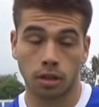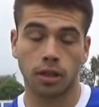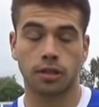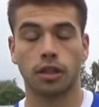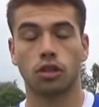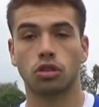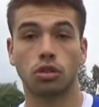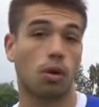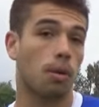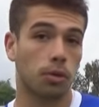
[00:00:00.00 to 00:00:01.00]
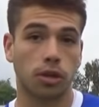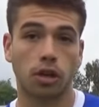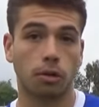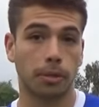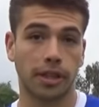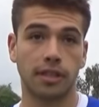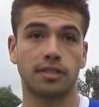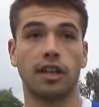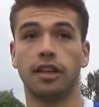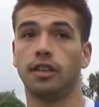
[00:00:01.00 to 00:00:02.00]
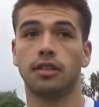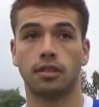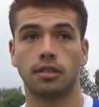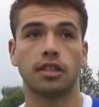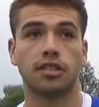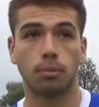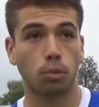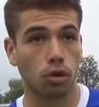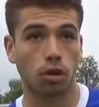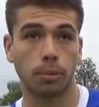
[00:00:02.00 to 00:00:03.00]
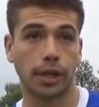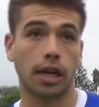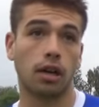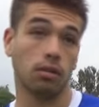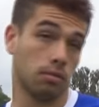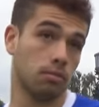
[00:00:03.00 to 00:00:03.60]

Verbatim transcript: Y sí, nosotros jugamos tres competencias y se hace muy complicado,